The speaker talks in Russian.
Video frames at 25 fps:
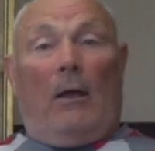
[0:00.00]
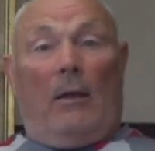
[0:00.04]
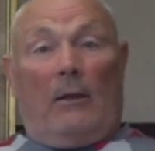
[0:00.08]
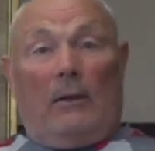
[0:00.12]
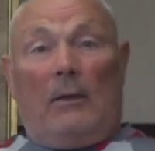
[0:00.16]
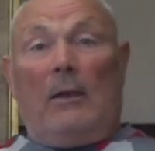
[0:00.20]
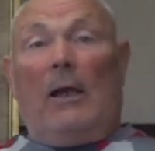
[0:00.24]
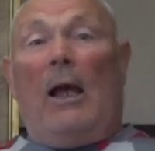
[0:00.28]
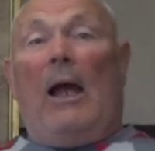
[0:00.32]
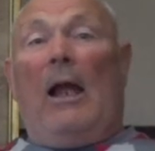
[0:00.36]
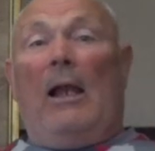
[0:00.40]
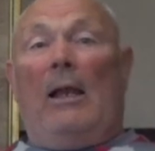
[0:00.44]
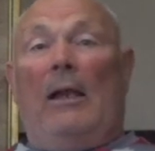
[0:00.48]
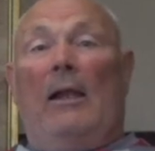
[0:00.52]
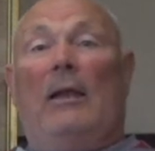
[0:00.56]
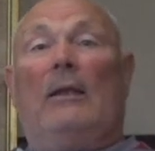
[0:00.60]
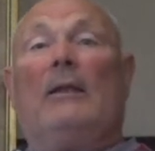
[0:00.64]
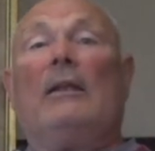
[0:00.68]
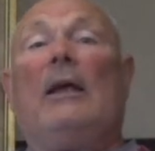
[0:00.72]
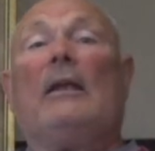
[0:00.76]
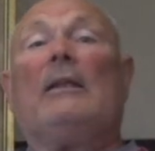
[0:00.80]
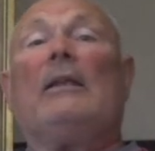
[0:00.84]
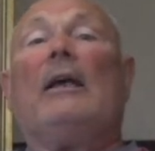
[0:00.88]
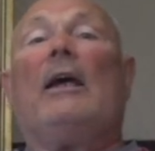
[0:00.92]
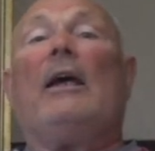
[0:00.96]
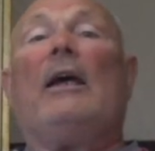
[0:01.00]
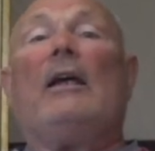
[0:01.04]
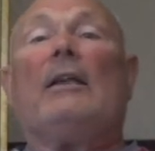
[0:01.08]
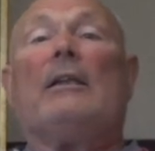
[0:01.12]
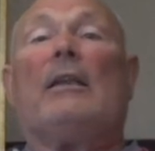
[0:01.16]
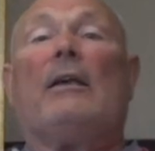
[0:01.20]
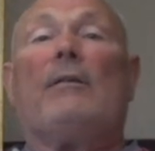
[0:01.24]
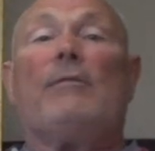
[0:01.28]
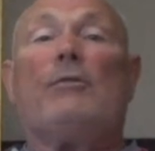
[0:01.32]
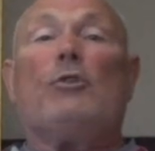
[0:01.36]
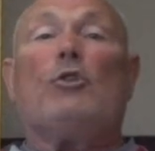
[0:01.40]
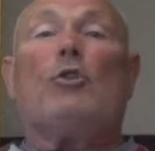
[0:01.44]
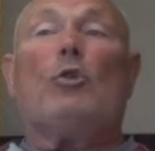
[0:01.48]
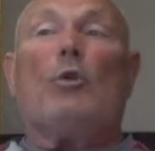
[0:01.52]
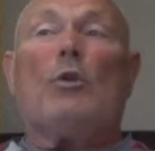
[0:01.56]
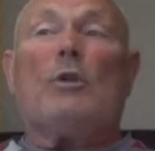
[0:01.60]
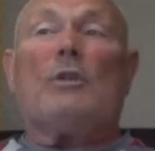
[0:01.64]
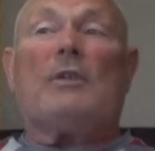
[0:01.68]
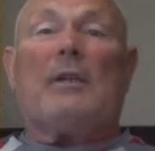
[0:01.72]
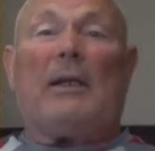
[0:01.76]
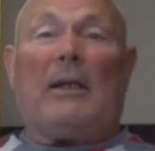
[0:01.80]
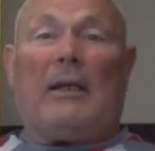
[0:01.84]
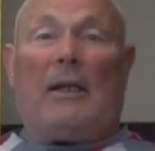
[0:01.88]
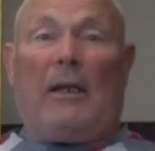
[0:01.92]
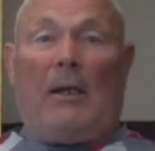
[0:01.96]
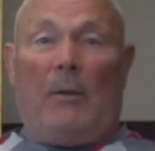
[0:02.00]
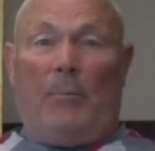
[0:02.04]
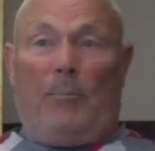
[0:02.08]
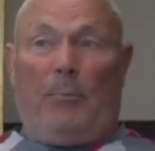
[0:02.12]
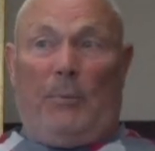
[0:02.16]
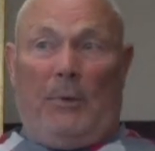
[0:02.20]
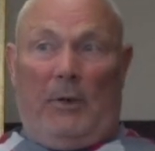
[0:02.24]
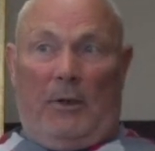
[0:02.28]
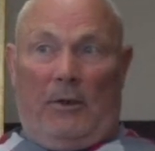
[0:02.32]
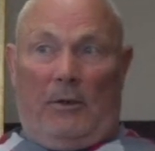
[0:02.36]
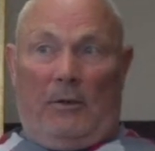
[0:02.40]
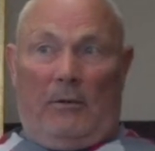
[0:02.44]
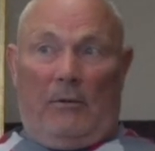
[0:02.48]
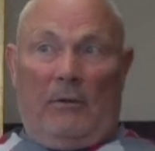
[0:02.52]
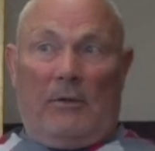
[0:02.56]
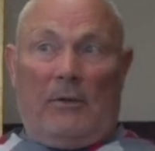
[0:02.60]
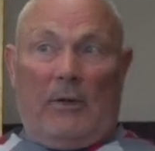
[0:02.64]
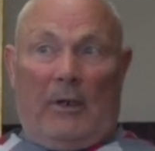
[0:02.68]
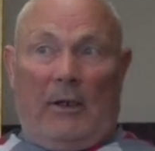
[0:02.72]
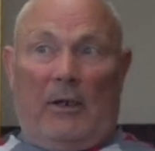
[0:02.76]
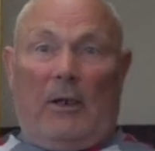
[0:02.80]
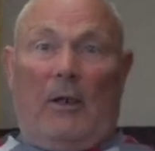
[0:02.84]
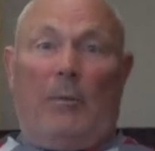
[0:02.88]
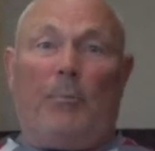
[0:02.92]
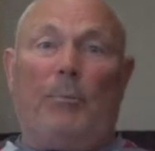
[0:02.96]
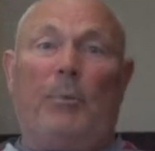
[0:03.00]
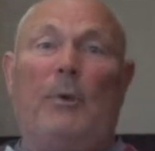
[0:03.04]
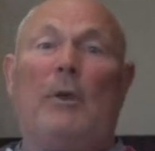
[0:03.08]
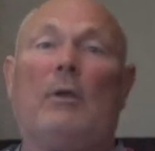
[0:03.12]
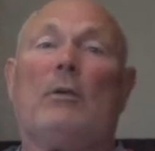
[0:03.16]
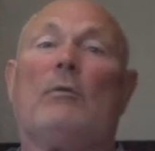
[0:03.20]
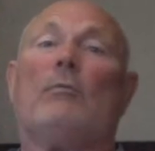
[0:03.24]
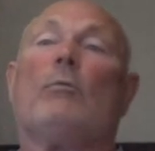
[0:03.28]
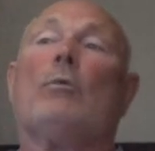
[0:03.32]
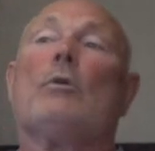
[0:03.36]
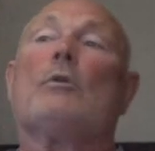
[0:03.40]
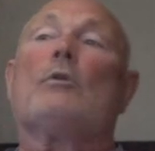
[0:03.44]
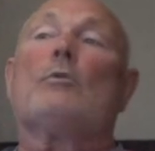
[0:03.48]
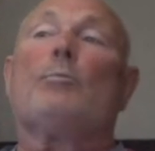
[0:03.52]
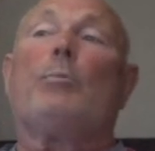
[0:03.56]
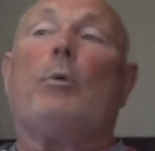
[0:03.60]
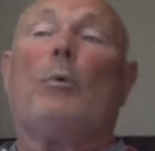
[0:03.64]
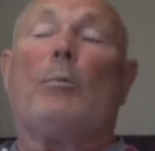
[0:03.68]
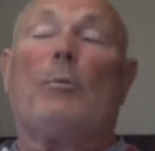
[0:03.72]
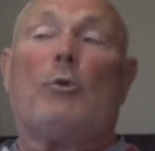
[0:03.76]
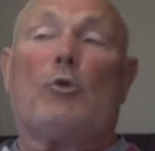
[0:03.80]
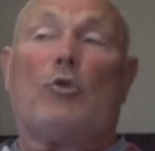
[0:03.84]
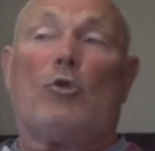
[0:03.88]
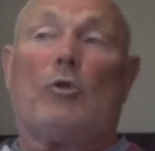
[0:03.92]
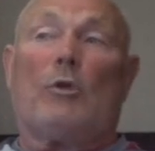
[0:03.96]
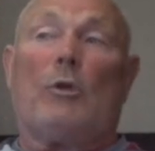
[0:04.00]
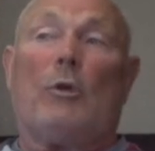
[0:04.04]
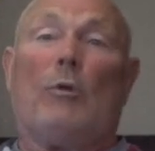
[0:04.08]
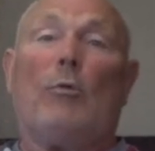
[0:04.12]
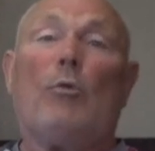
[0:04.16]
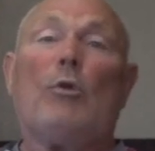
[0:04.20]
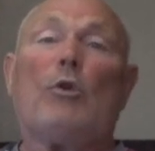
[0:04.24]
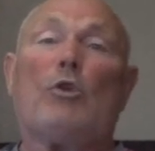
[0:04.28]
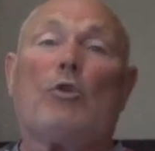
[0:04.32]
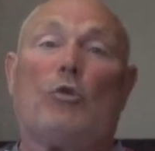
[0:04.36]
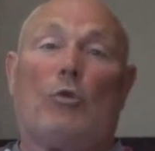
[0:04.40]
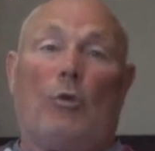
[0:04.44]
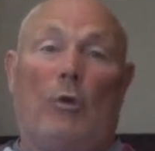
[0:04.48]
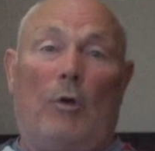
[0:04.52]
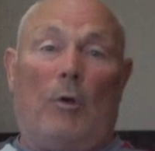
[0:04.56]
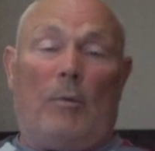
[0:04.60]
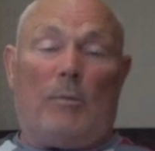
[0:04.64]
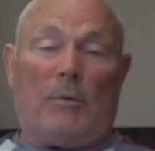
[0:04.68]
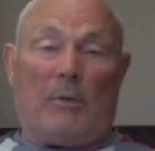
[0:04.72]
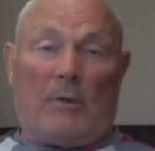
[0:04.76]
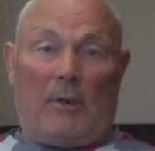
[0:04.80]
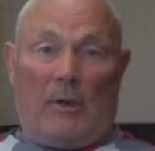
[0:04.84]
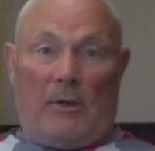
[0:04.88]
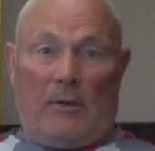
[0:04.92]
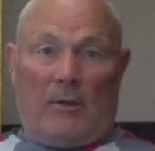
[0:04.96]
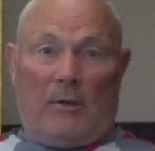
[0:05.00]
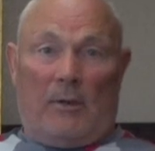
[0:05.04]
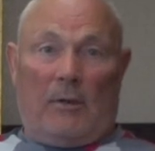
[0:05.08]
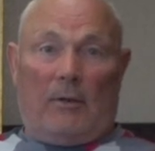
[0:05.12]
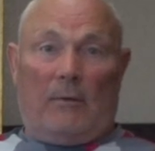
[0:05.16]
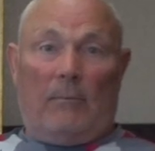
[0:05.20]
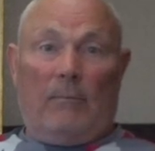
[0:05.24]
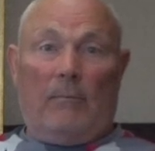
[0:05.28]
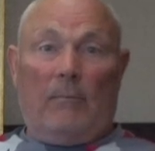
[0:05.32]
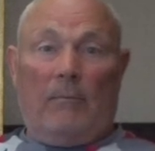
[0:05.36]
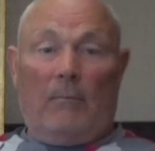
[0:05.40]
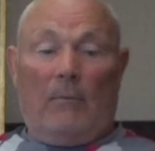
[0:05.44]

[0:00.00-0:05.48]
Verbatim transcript: Далее, надо это все закрепить. Закрепить вот с помощью того, что я им сказал.